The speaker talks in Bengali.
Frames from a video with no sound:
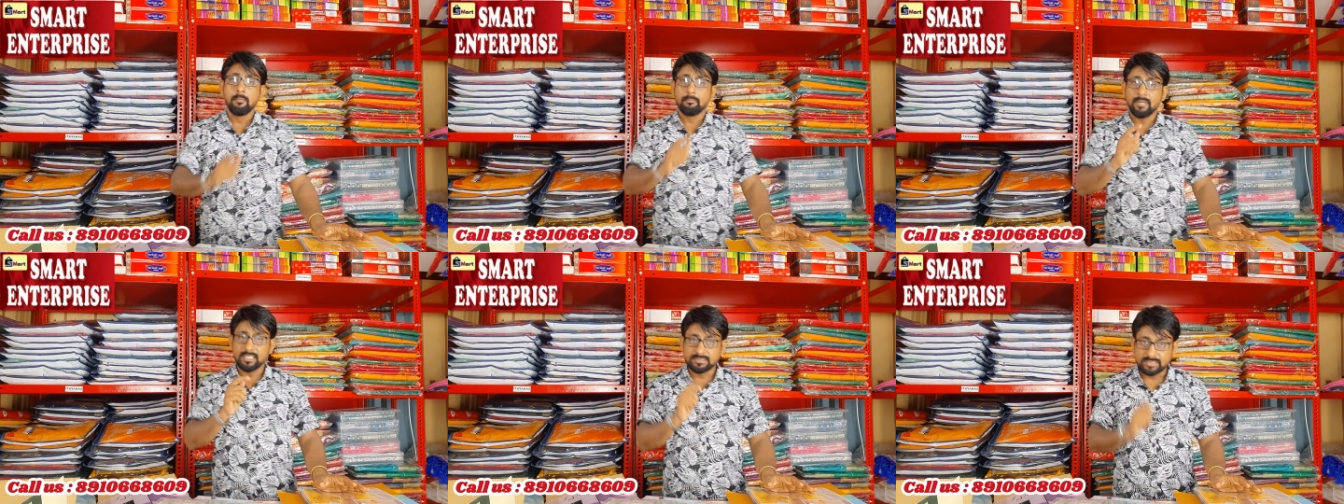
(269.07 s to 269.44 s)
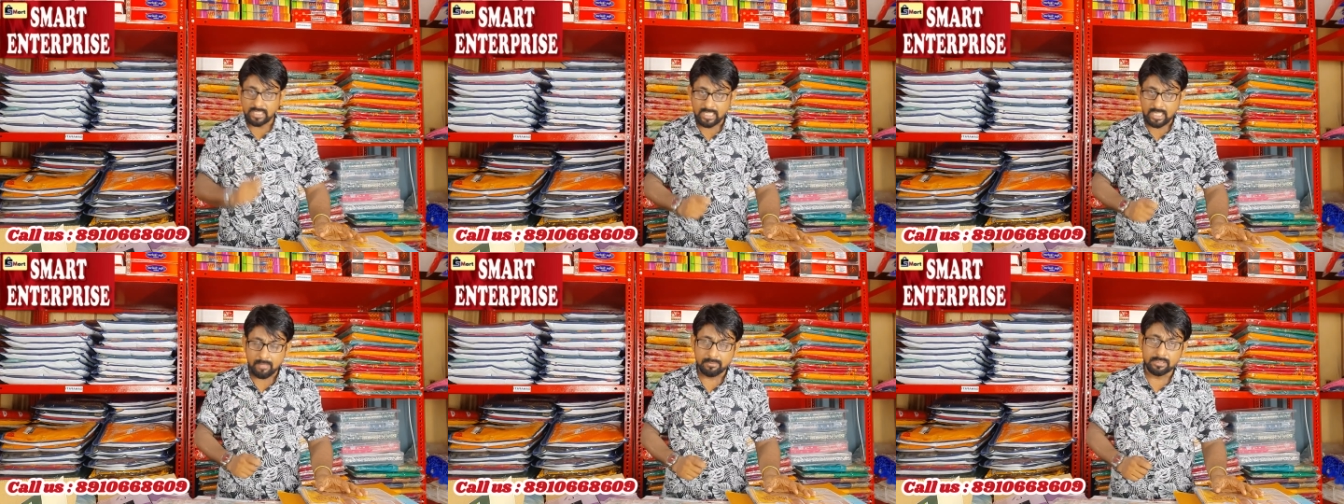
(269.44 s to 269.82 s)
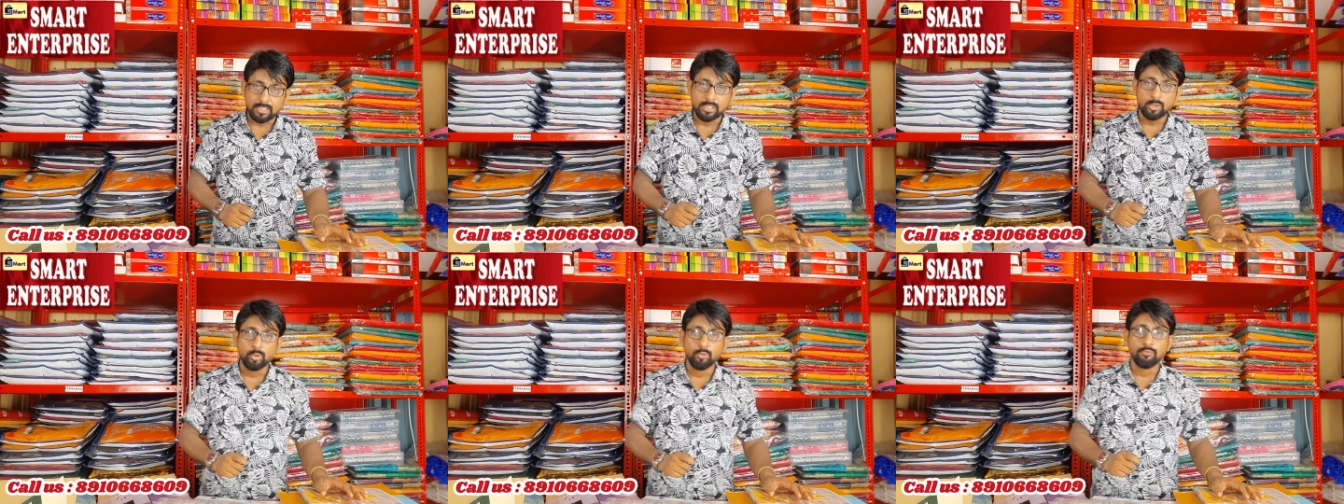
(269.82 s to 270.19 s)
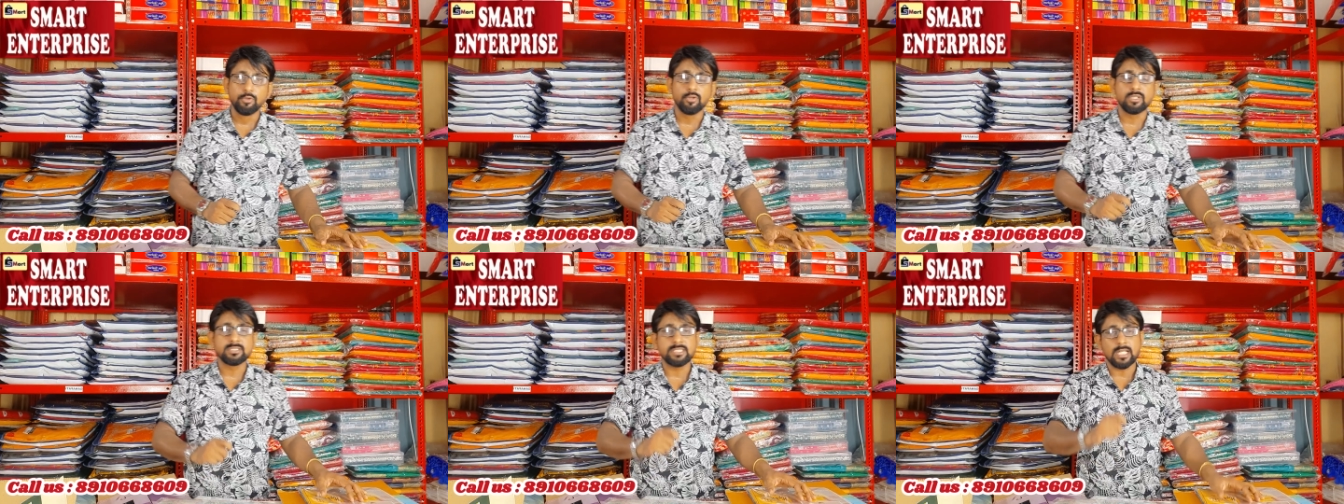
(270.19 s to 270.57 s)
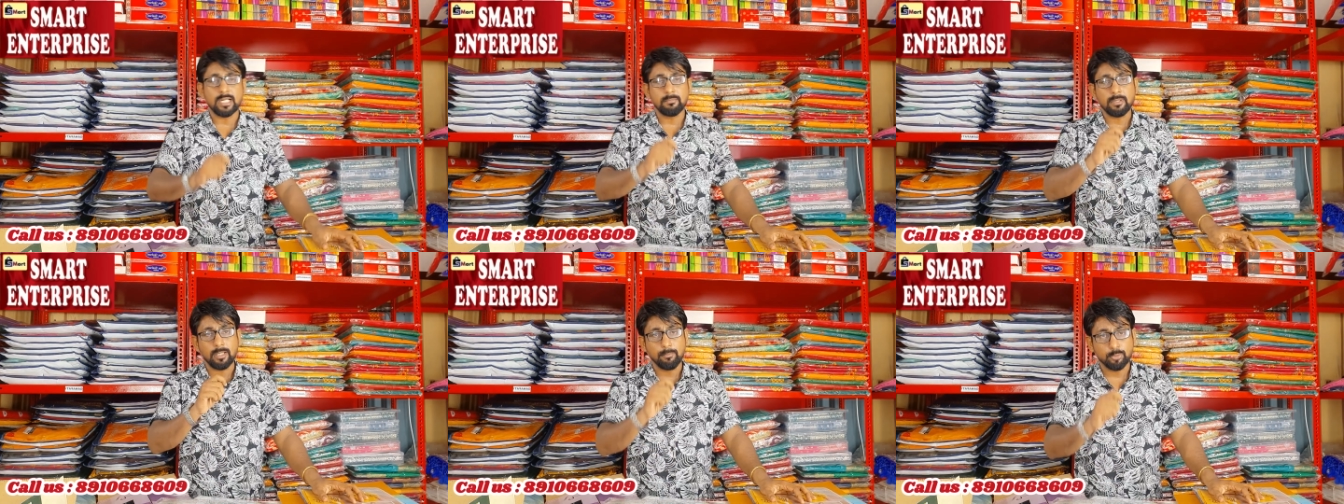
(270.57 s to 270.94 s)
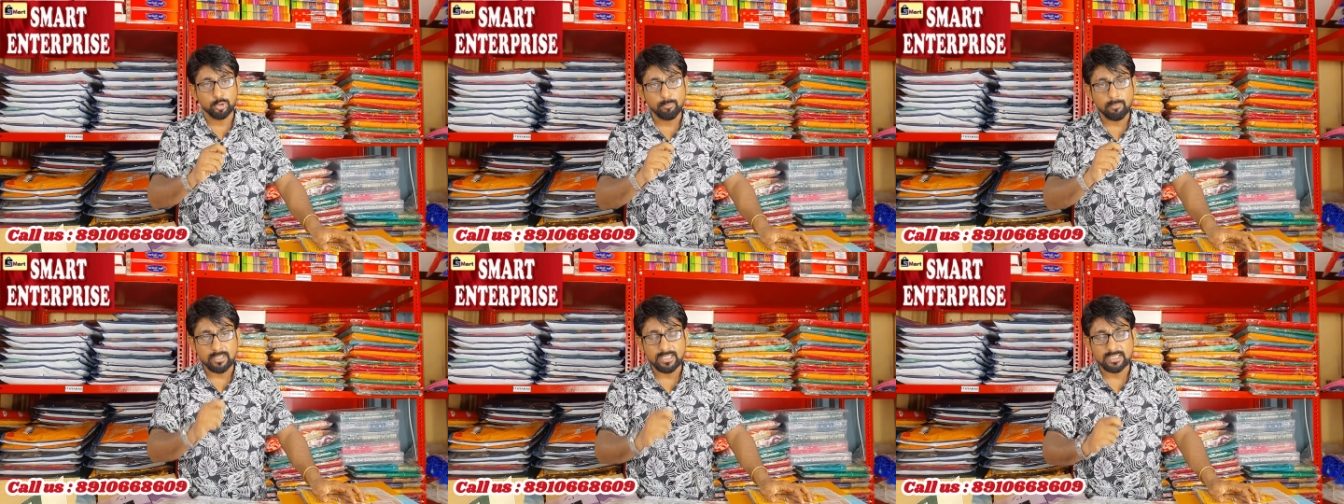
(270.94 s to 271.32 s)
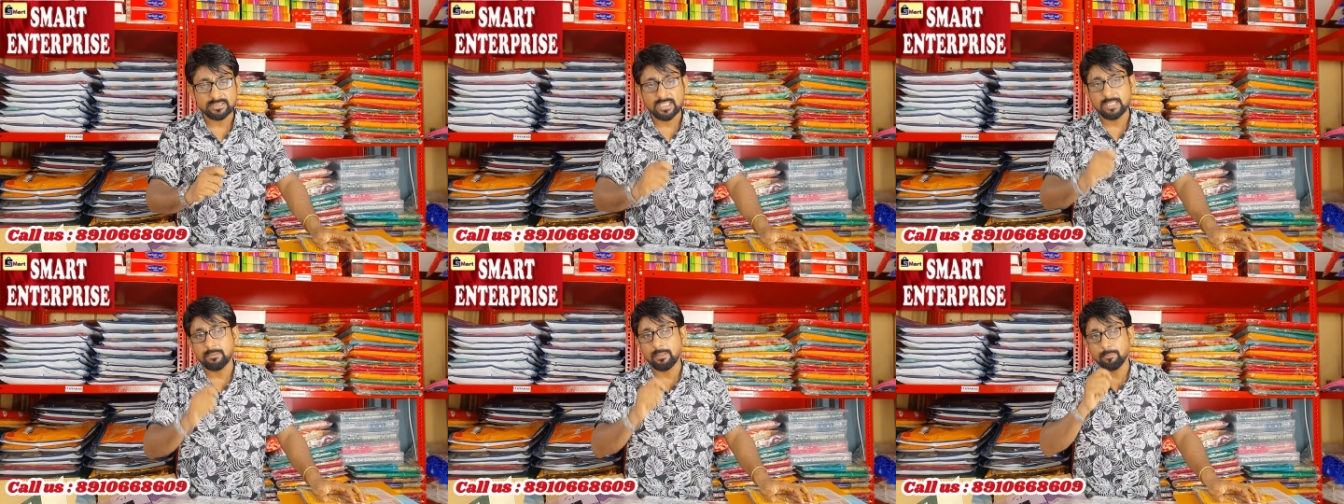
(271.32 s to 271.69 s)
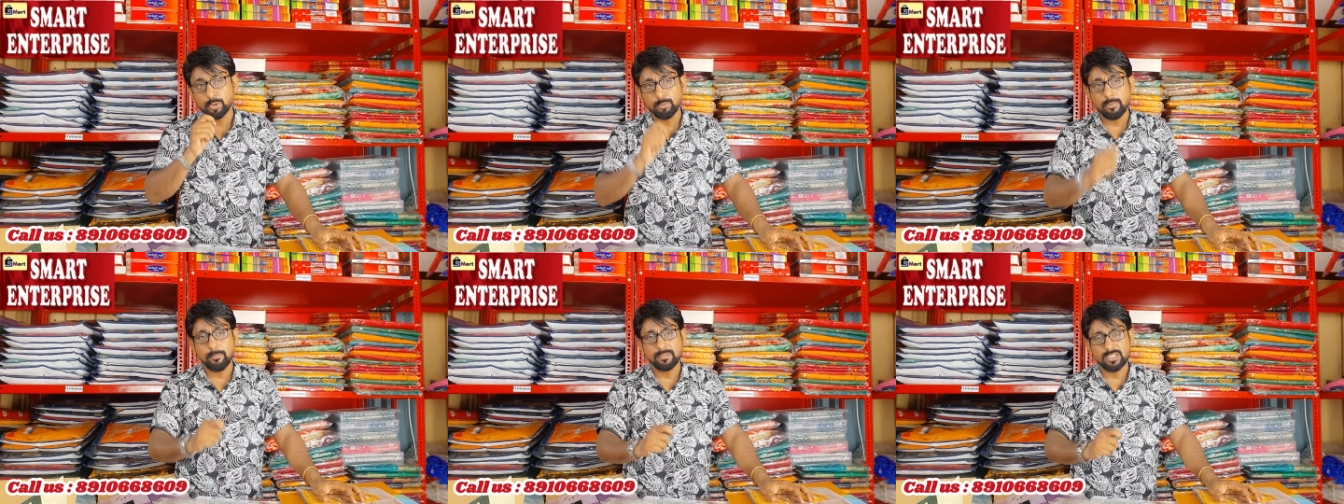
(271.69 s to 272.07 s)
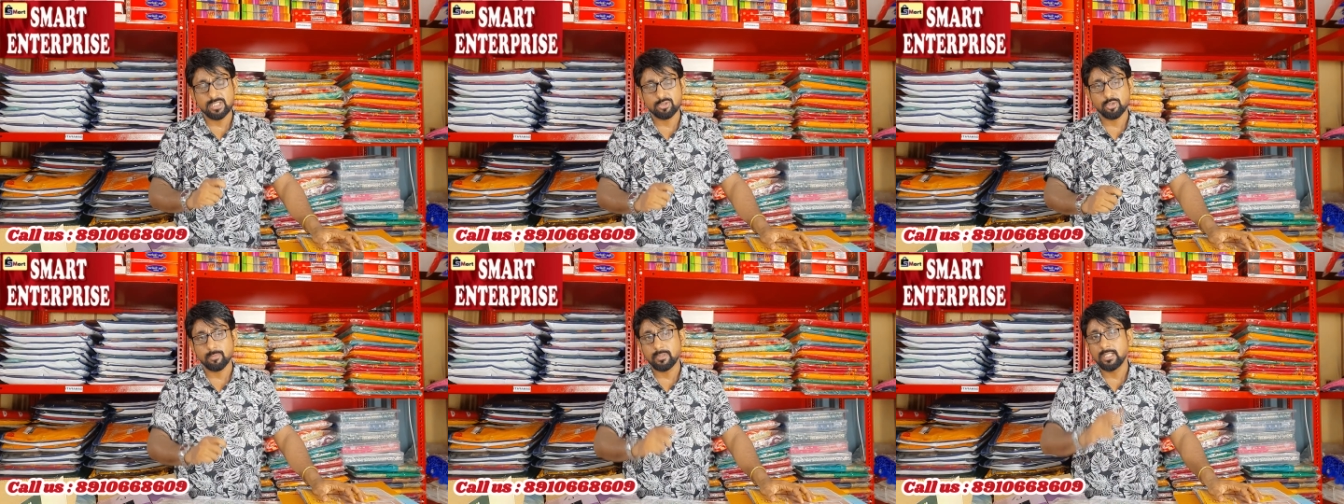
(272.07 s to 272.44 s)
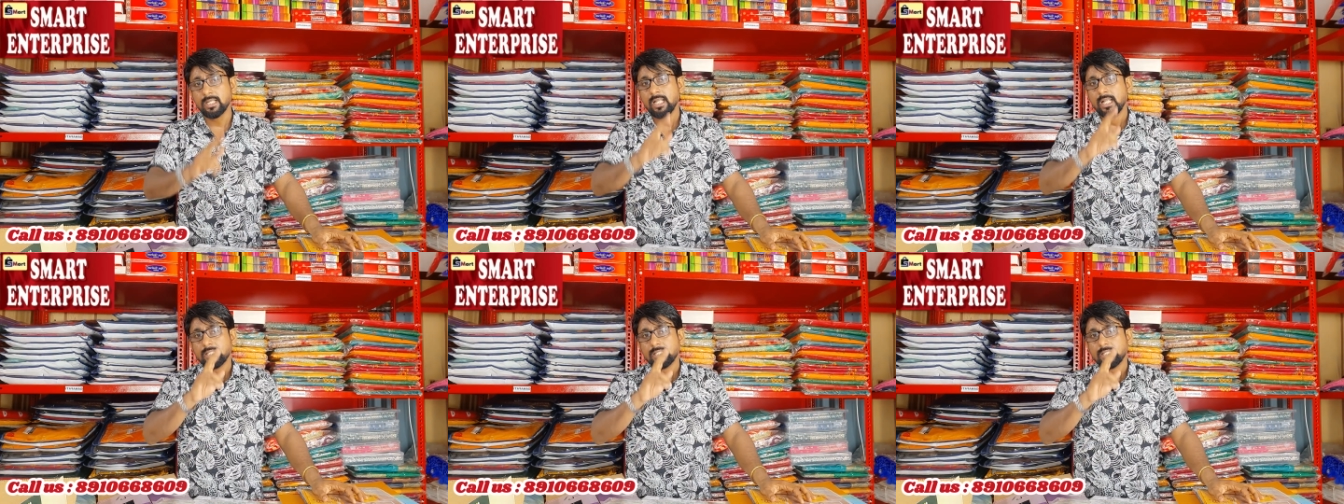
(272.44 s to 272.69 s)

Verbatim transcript: বাট যারা আমাদের নিউ ভিউয়ার্স যারা আমাকে প্রথমবার দেখছেন কিংবা প্রথমবার পারচেস করবেন